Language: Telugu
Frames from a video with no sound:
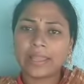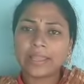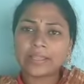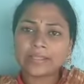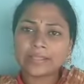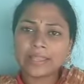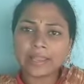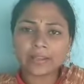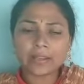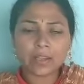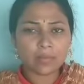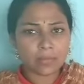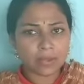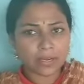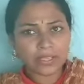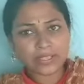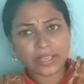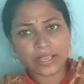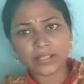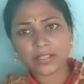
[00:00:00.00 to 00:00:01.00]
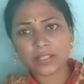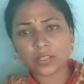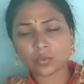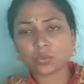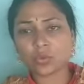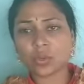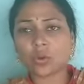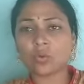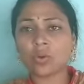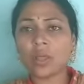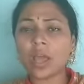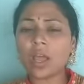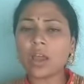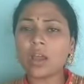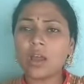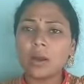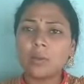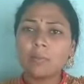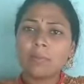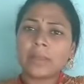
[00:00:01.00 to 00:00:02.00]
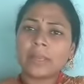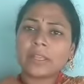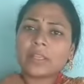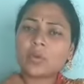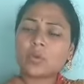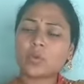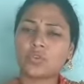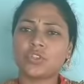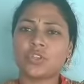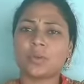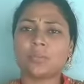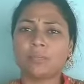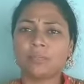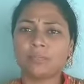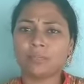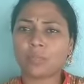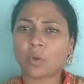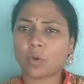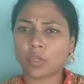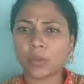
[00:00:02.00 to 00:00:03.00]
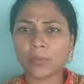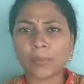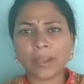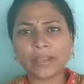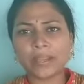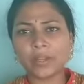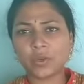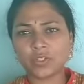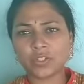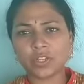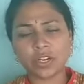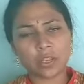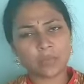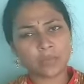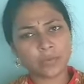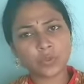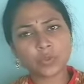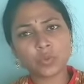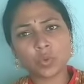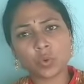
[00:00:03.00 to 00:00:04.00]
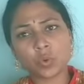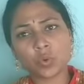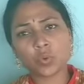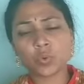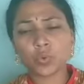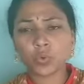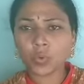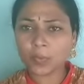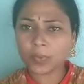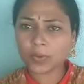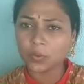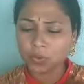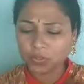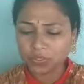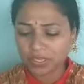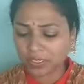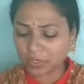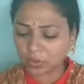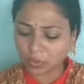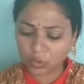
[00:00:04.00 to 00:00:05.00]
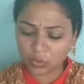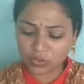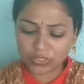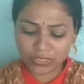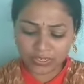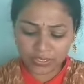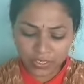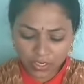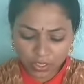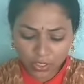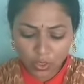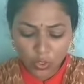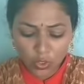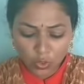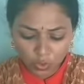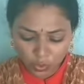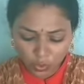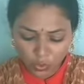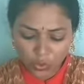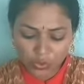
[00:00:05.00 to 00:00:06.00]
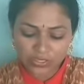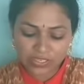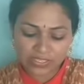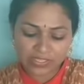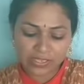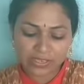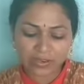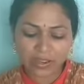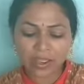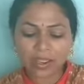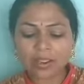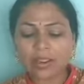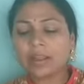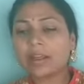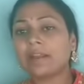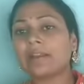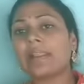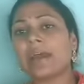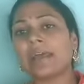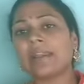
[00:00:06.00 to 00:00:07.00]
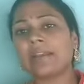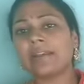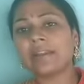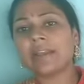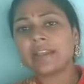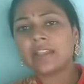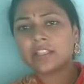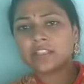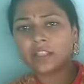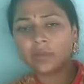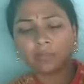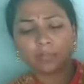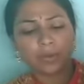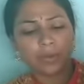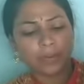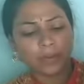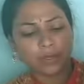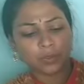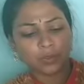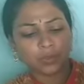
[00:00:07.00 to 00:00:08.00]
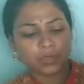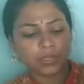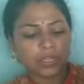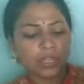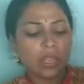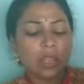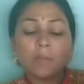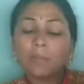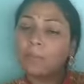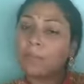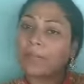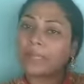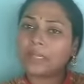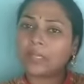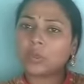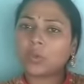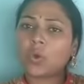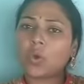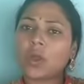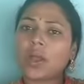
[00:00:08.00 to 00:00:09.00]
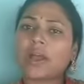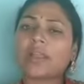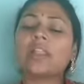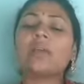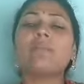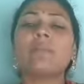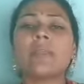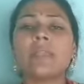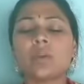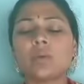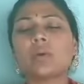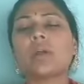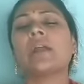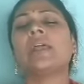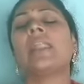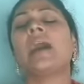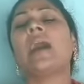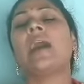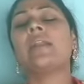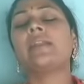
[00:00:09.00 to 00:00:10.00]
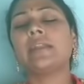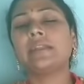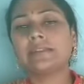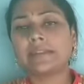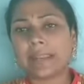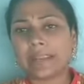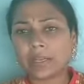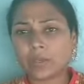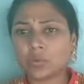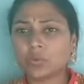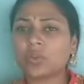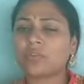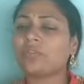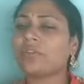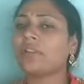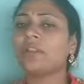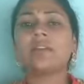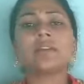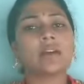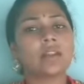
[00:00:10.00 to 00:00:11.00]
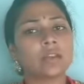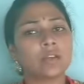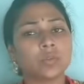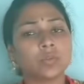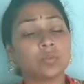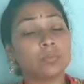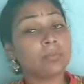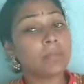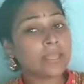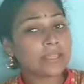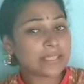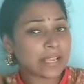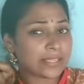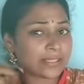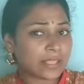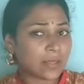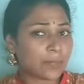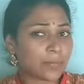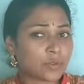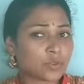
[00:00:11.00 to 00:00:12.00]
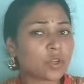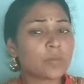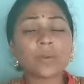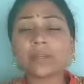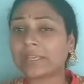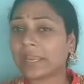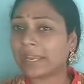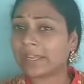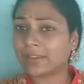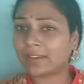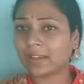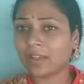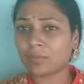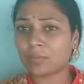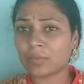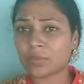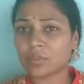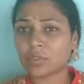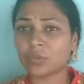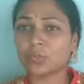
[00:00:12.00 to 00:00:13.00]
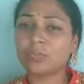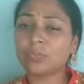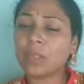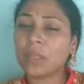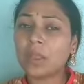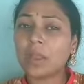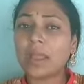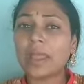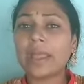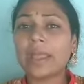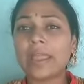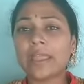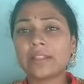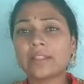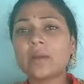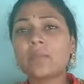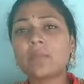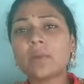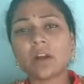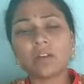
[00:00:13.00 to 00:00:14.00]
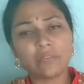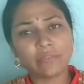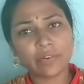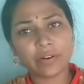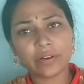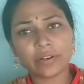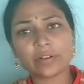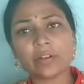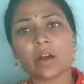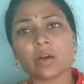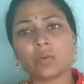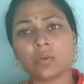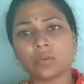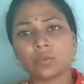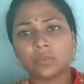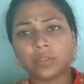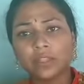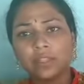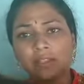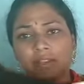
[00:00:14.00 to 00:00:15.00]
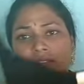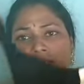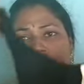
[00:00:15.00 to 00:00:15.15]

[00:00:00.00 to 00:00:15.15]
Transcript: ఎగ్జాక్ట్లీ మన సైజ్ తీసుకున్నా కూడా మనకి కొంచెం పొట్ట బయటికి వచ్చినట్టు అనిపిస్తుంది నొక్కుంటూ మీరు ఒకసారి క్లోజ్ చేయండి క్లోజ్ చేశాక డైరెక్ట్గా ఈ జిప్ని పెట్టుకోండి పెట్టుకోగానే మీకు ఎలాంటి టైట్ ఉన్న ఫీలింగ్ కలగదు మీ సైజ్ తెప్పించుకుంటే మీకు టైట్గా అనిపించదు ఎక్దమ్ కంఫర్ట్గా ఉంటుంది